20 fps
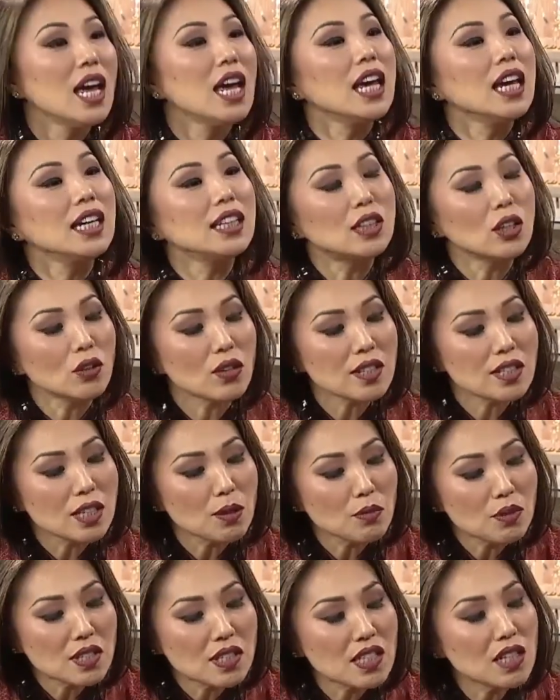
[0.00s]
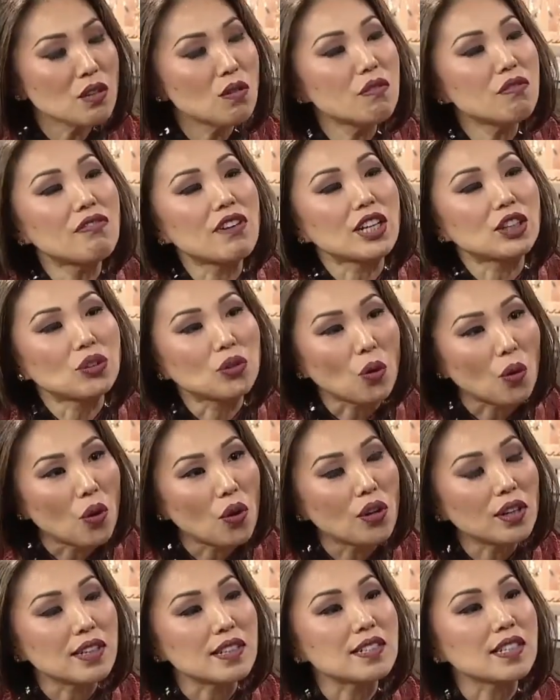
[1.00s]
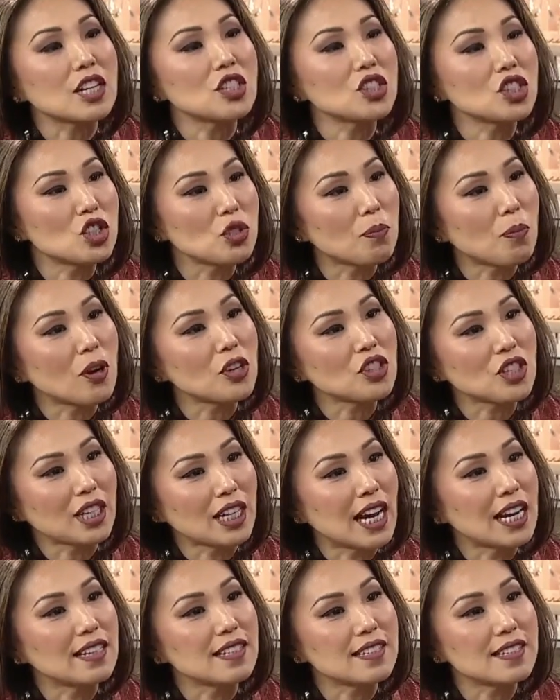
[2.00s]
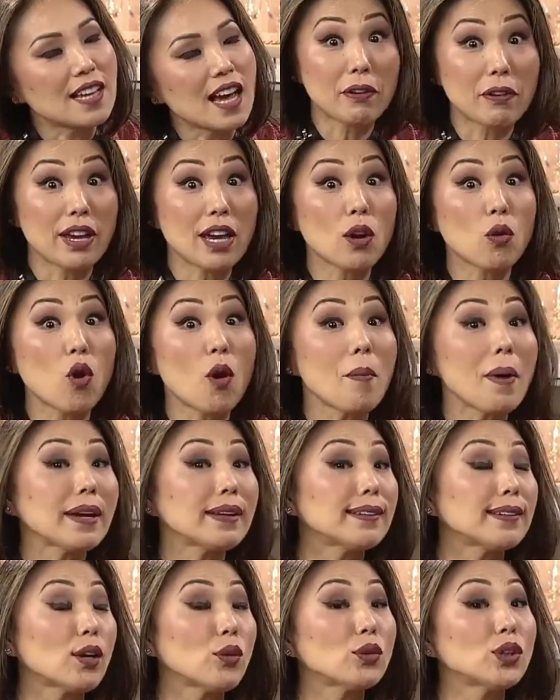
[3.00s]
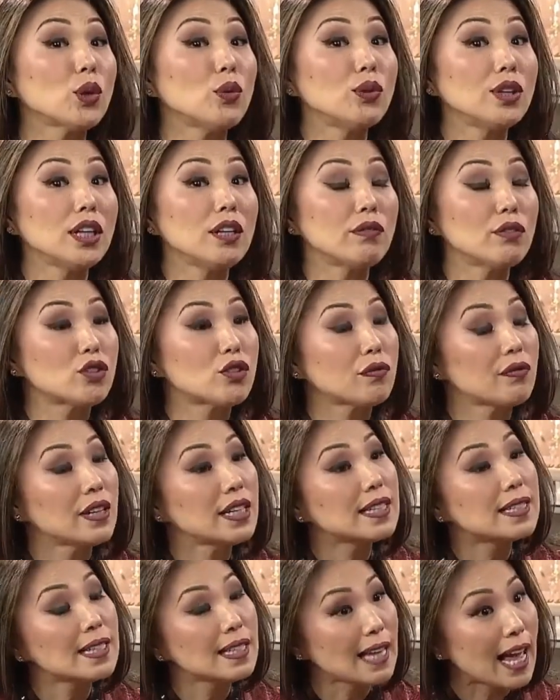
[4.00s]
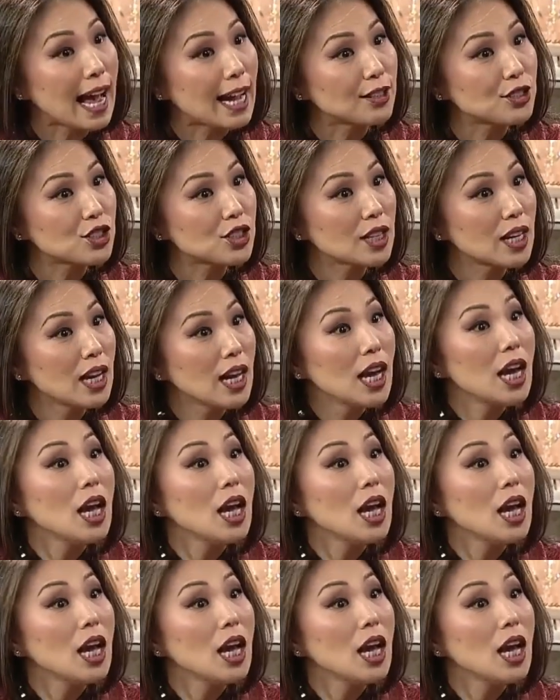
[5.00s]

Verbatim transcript: Tá. Então nós temos cinco fatores que a gente pode analisar, ver como é que está o teu nível de felicidade.